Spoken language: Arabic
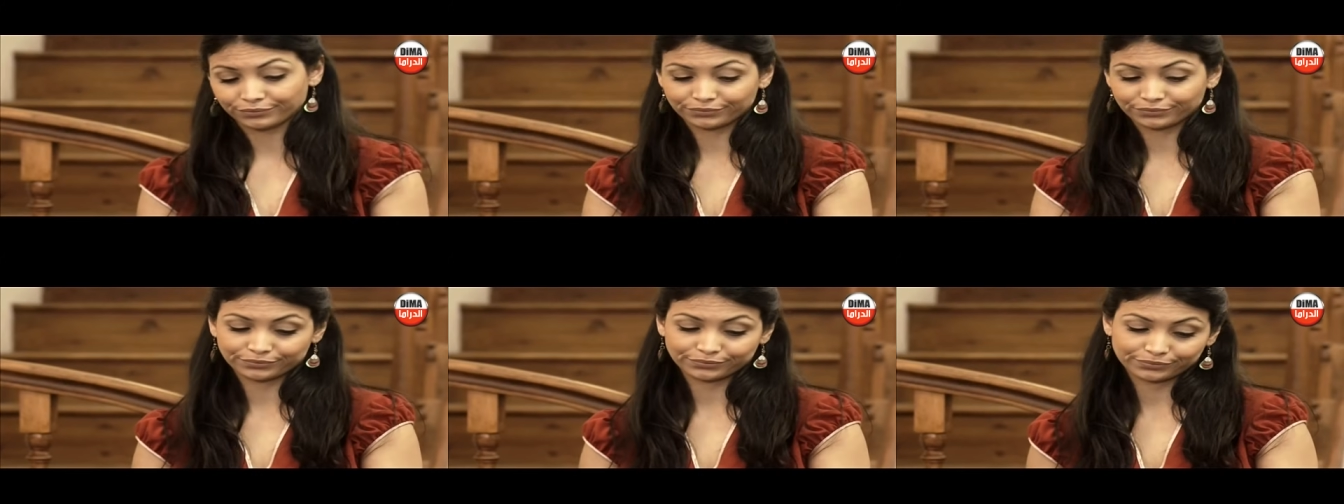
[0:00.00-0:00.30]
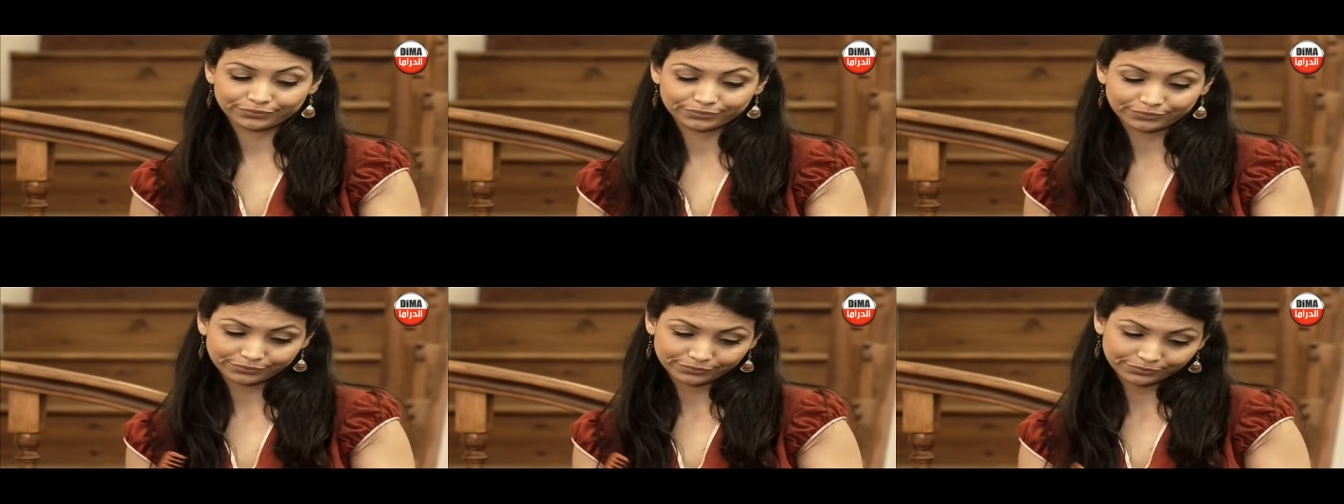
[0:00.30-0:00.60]
مسكين
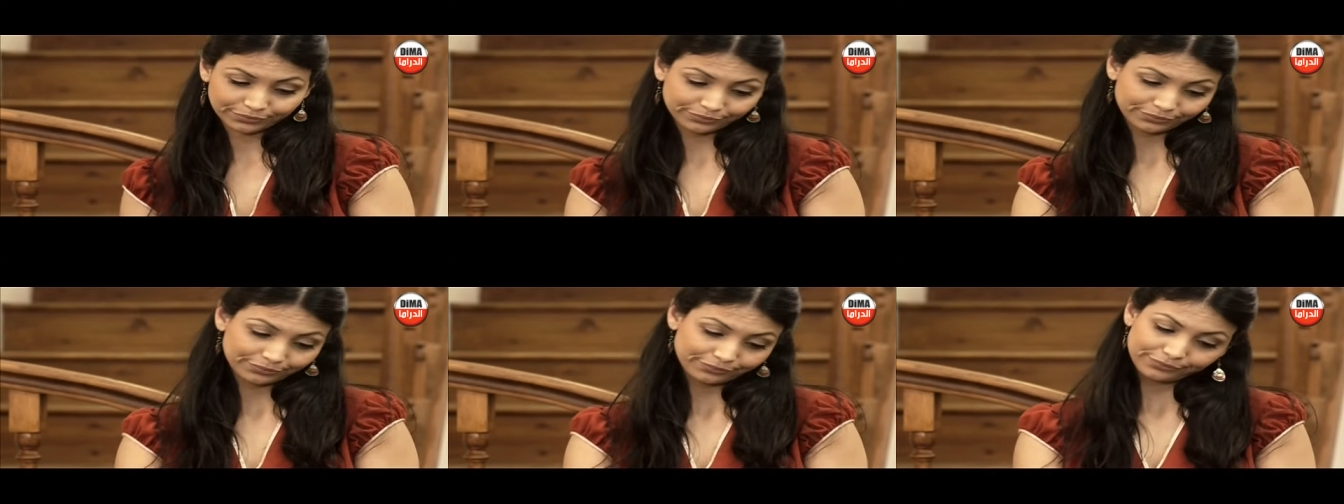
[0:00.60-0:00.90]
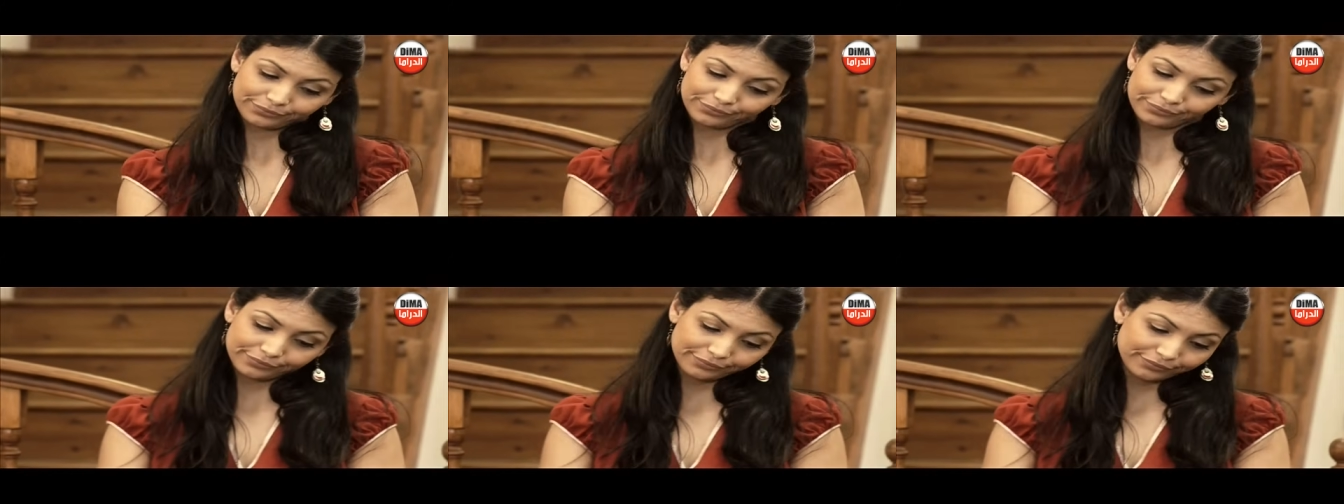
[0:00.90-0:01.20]
والله
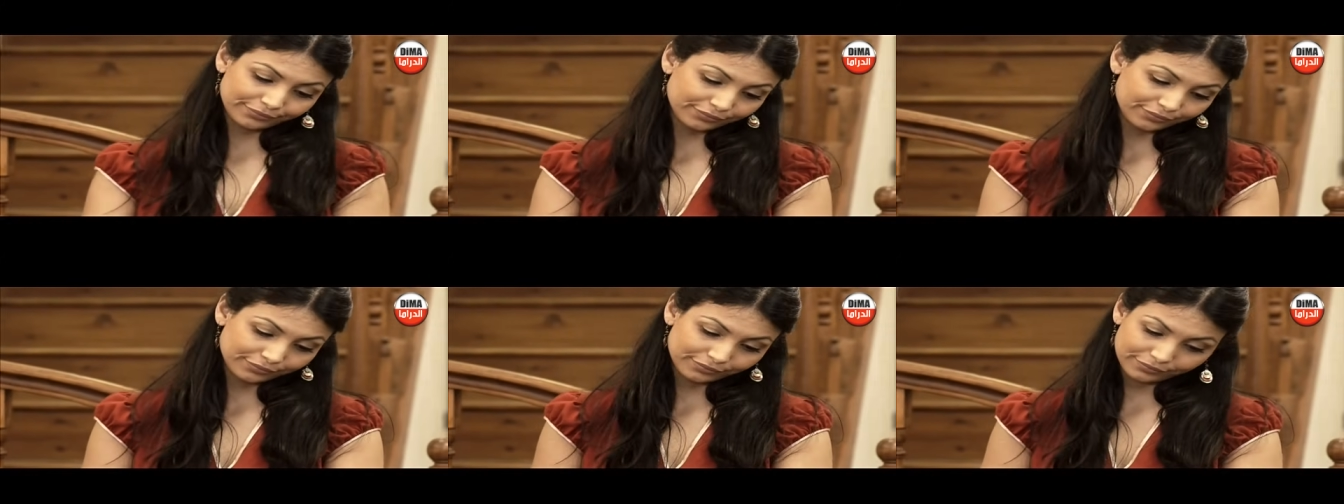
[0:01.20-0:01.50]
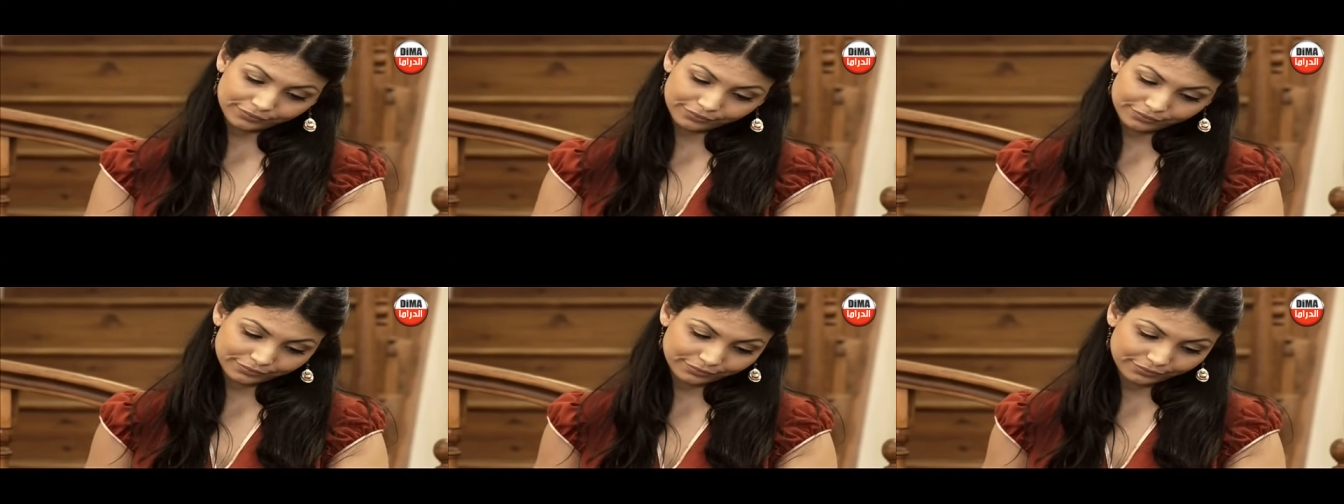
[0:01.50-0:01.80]
ما خسر لي
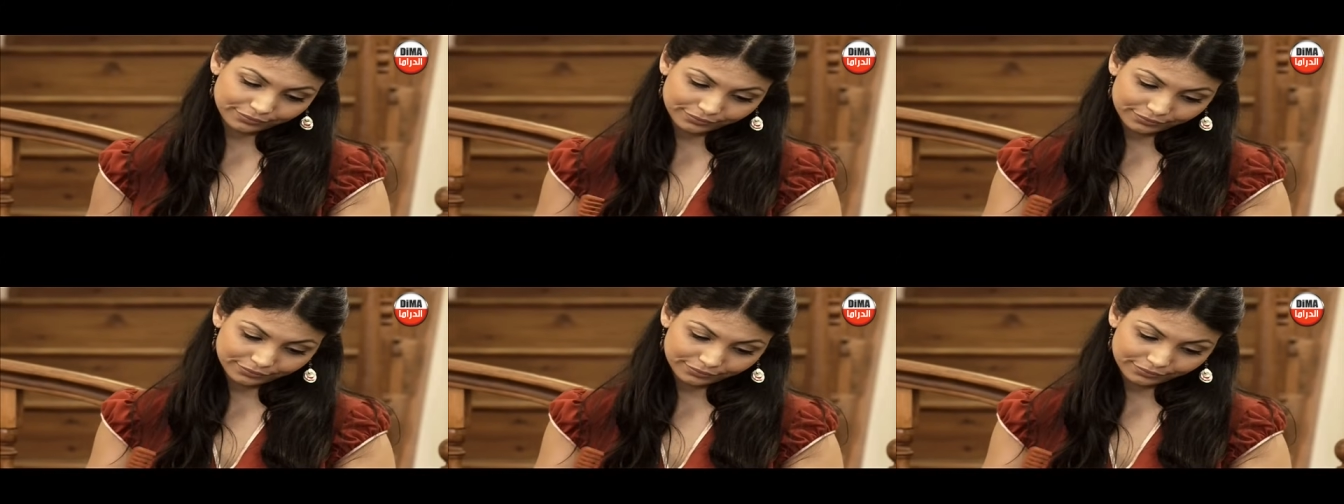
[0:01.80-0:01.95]
خاطري